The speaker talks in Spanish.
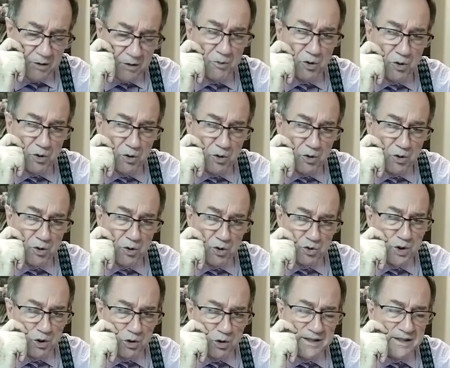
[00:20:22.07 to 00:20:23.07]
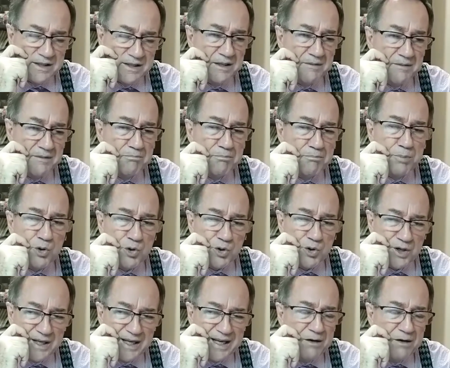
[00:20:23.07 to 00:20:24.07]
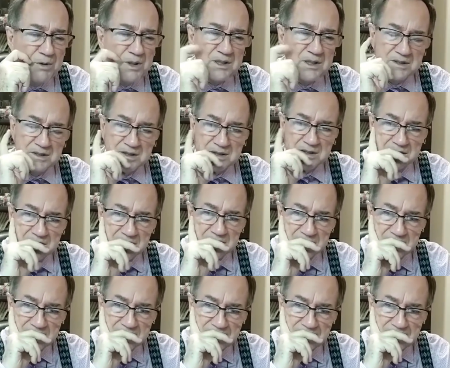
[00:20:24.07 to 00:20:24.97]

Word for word: amor tu hijo le entiende, por qué lo hiciste.